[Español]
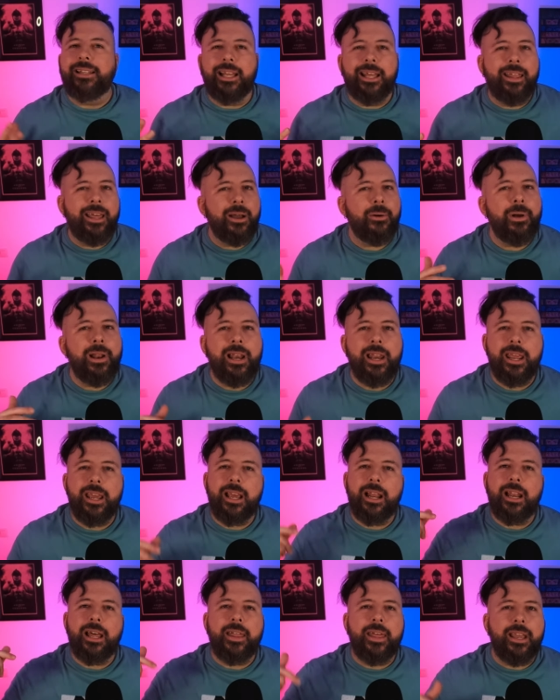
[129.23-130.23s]
Te dejo el link
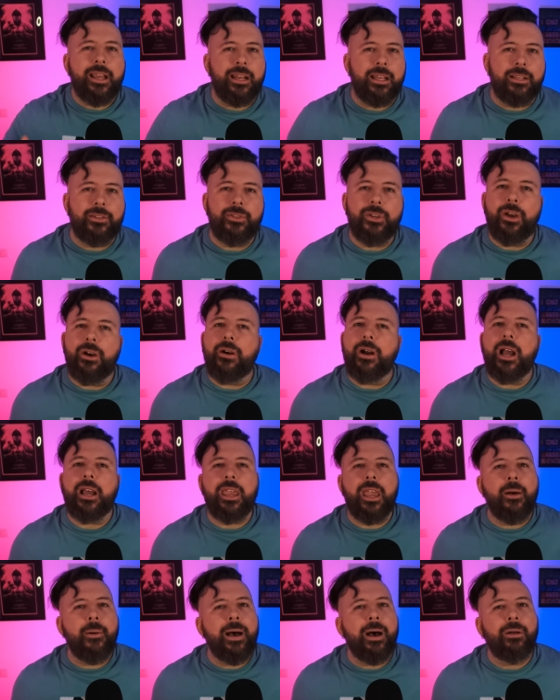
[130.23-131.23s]
en la descripción, aquí
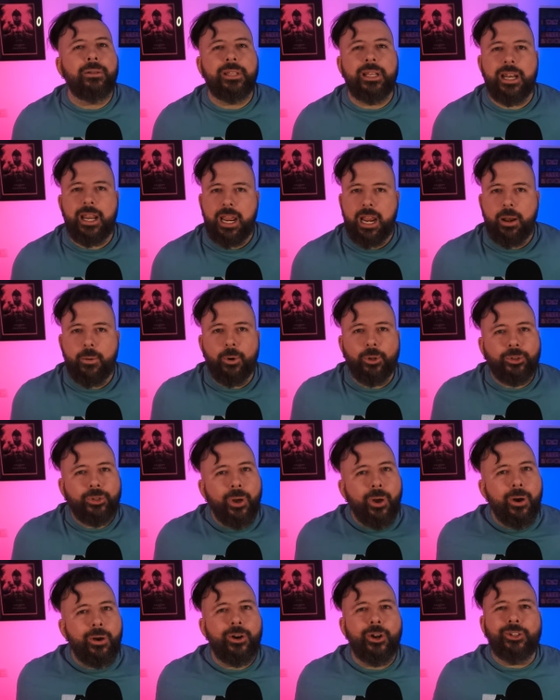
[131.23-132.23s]
abajo tienes el
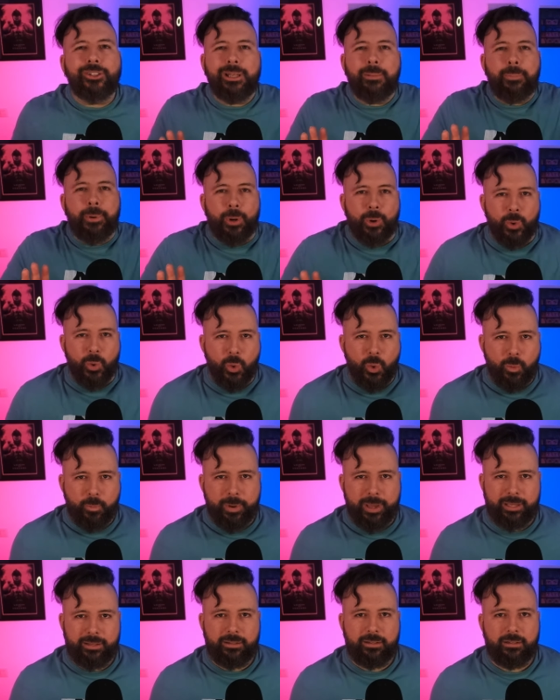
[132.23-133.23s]
botón, no te
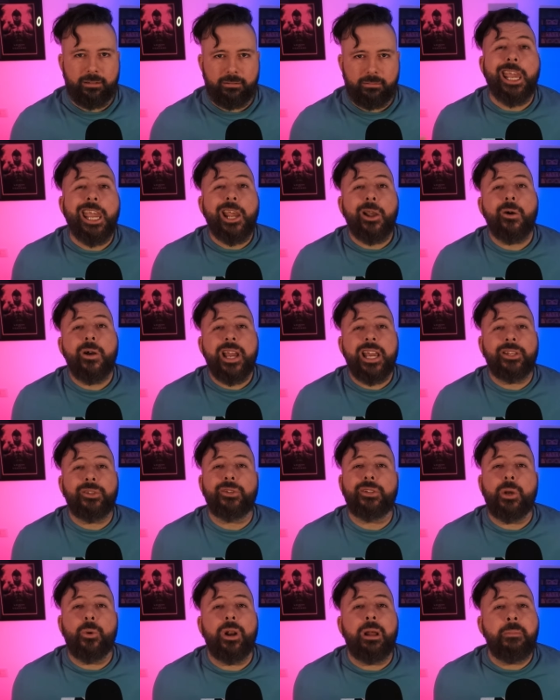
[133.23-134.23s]
preocupes. Y con eso
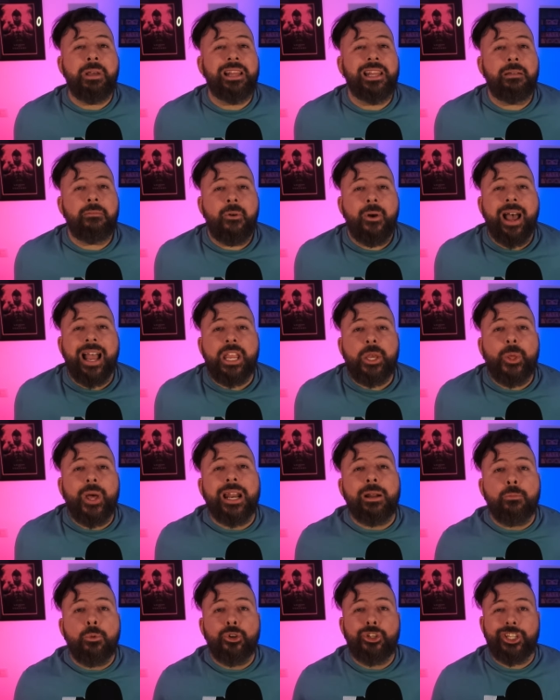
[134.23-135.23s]
seguramente me vas a
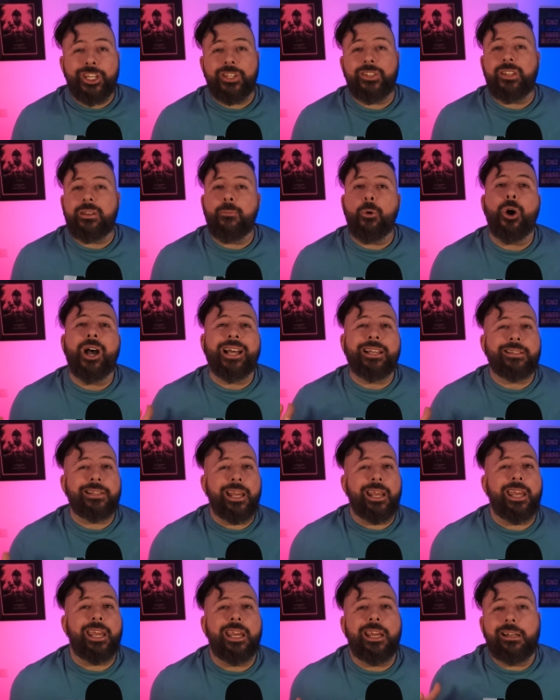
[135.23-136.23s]
ayudar muchísimo a
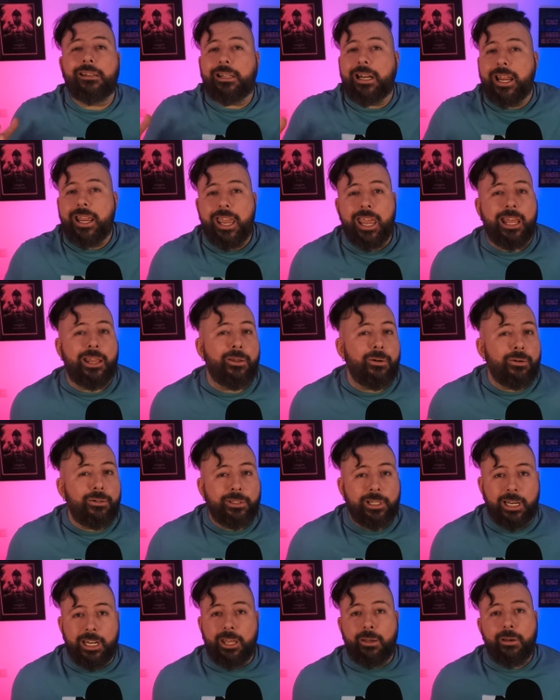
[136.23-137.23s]
seguir trayendo
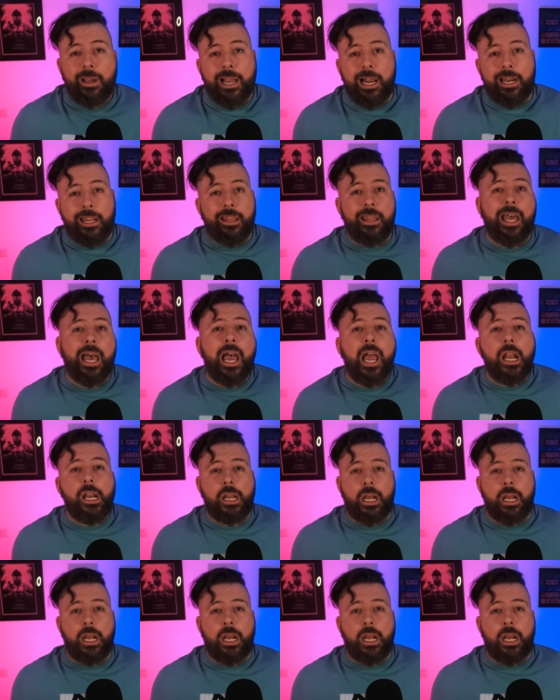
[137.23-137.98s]
contenido de calidad al